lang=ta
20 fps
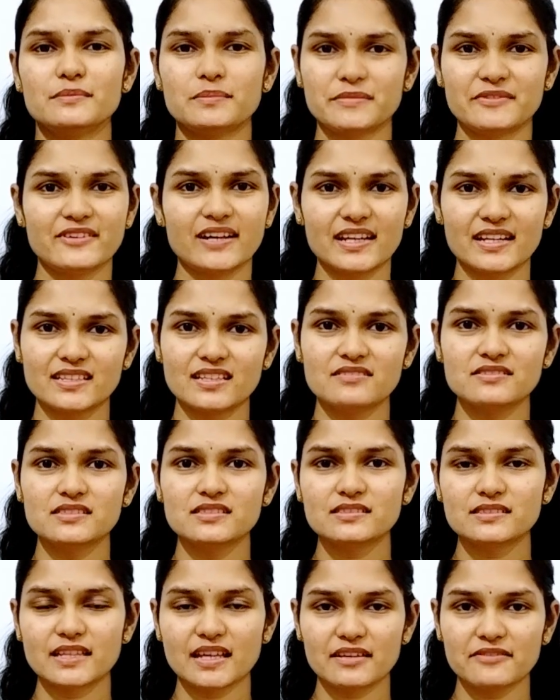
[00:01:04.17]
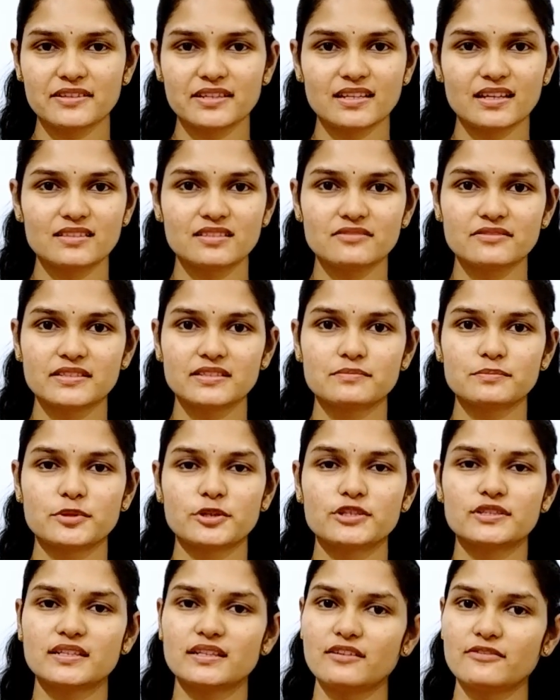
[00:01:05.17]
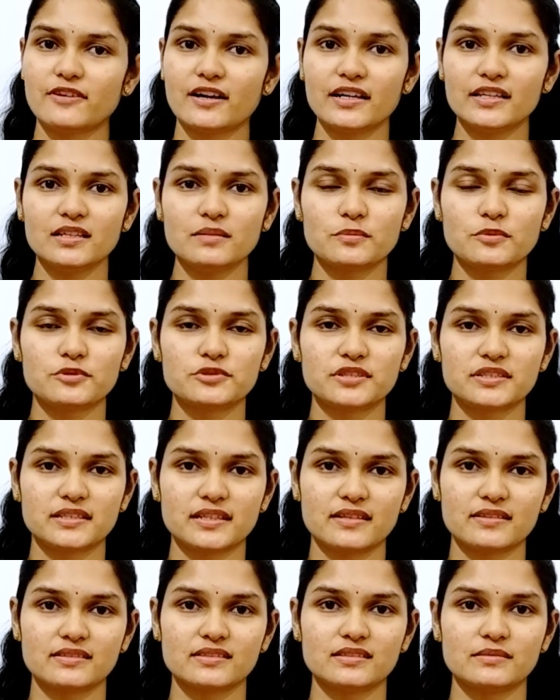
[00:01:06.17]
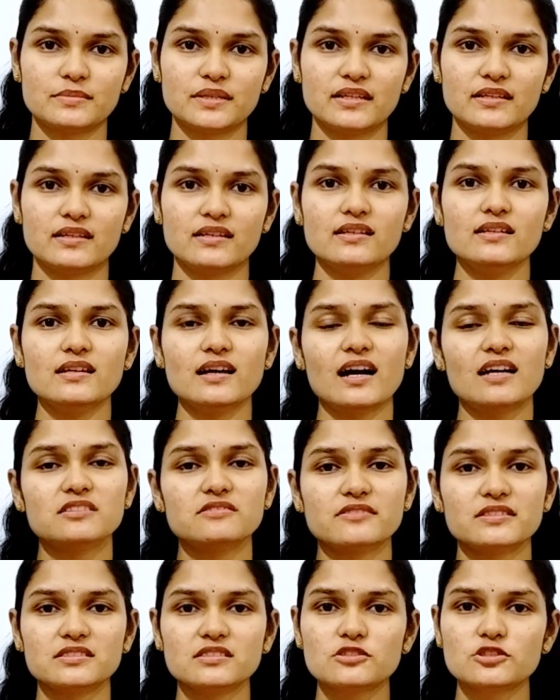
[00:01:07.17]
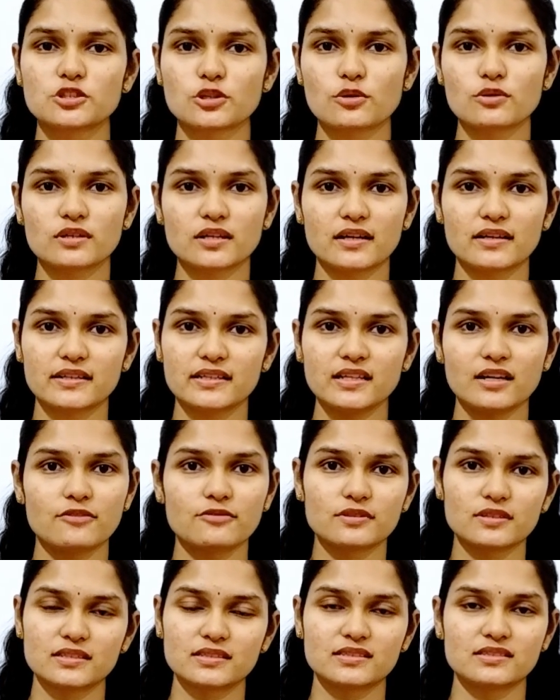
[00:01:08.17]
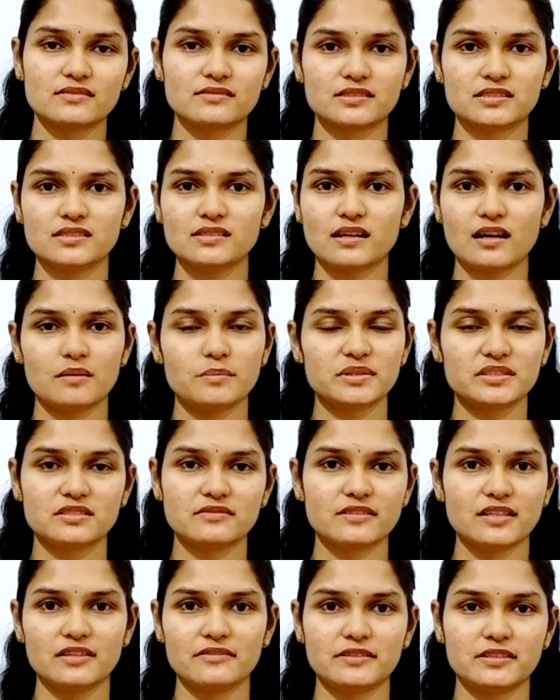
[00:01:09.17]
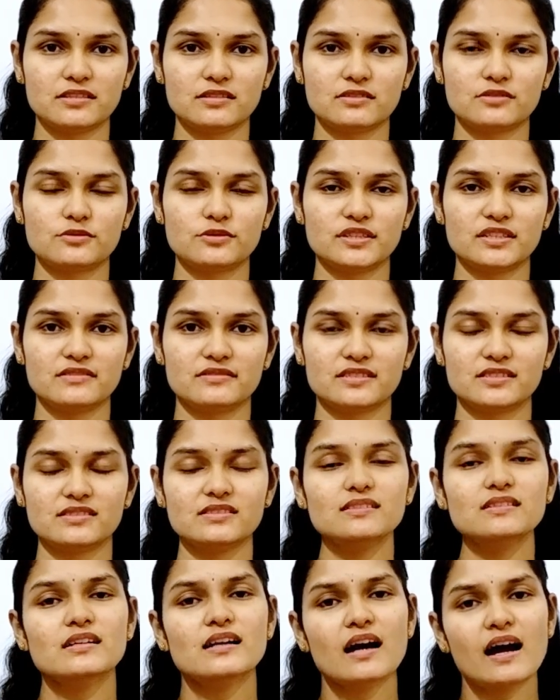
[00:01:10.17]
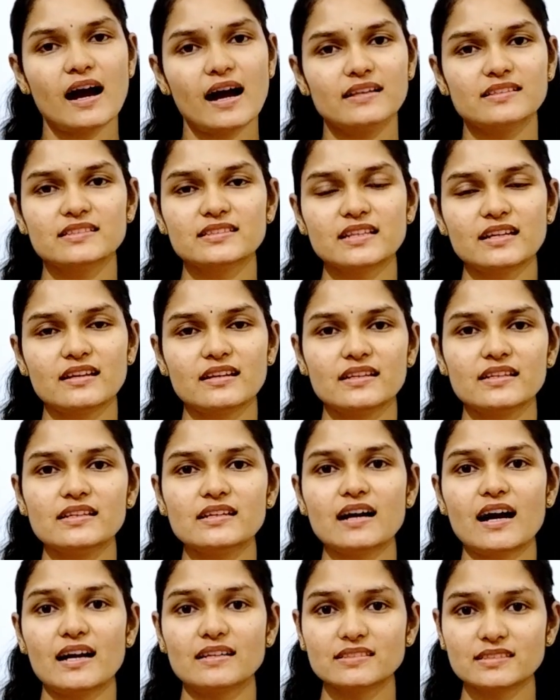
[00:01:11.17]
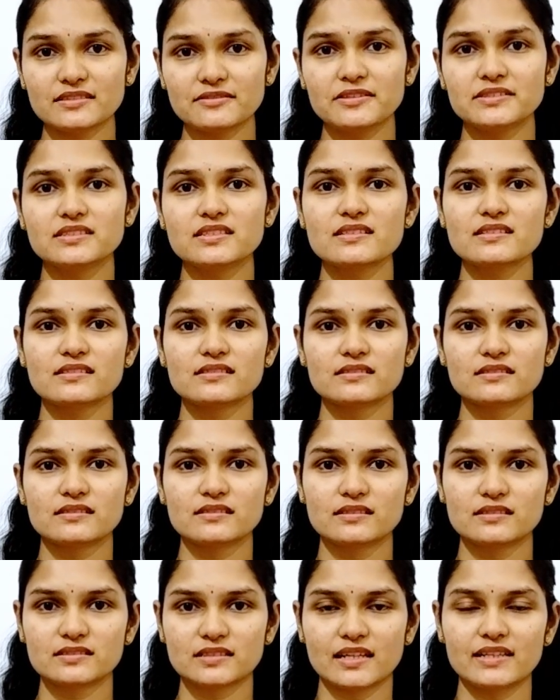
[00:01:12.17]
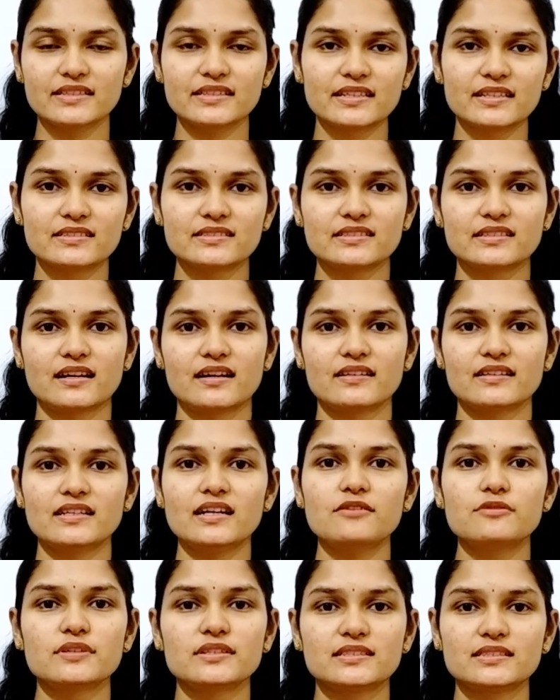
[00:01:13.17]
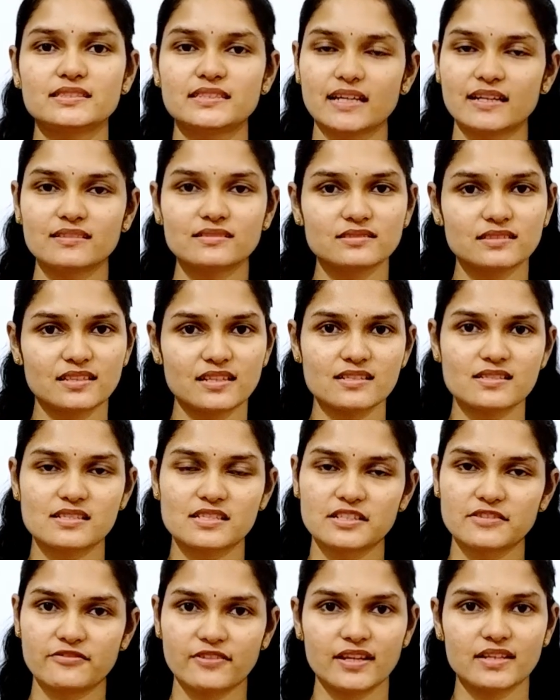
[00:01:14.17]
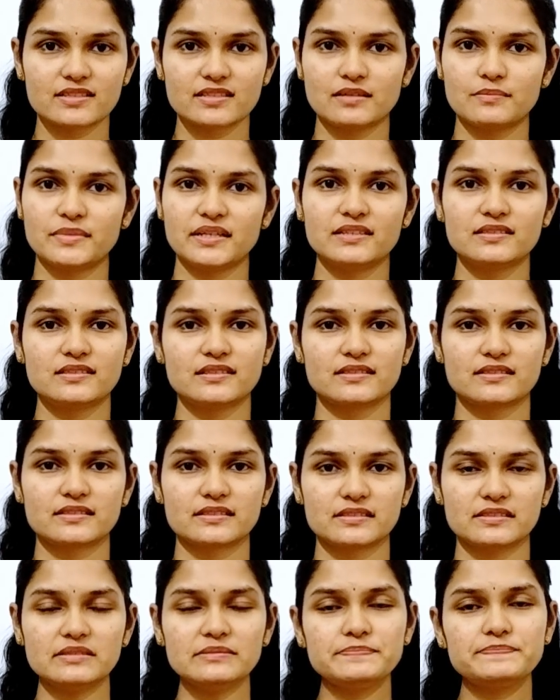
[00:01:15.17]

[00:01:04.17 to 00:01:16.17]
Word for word: வேறு ஏதாவது தேவையில்லாத பொருட்களை வாயில் போட்டுட்டாங்க அப்படின்னா அது வந்து சோக்காகி அவங்களுக்கு வந்து ஆபத்து விளைவிக்கக்கூடியது அதனால அதை வந்து தடுக்கிறதுக்காக அவங்களுக்கு டங் த்ரஸ்ட் ரிஃப்ளெக்ஸ் அப்படின்ட்டு இருக்குது